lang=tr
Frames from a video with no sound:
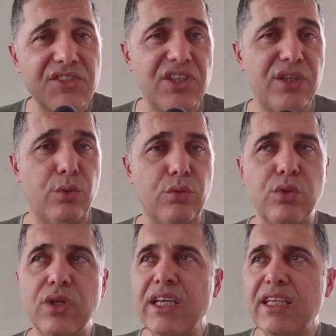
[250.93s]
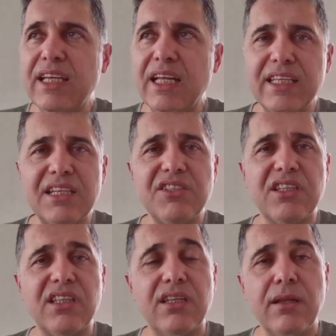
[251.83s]
şeye döndü. Yani
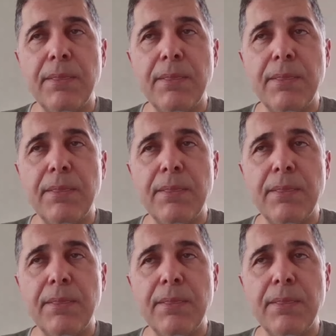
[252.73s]
gerçekten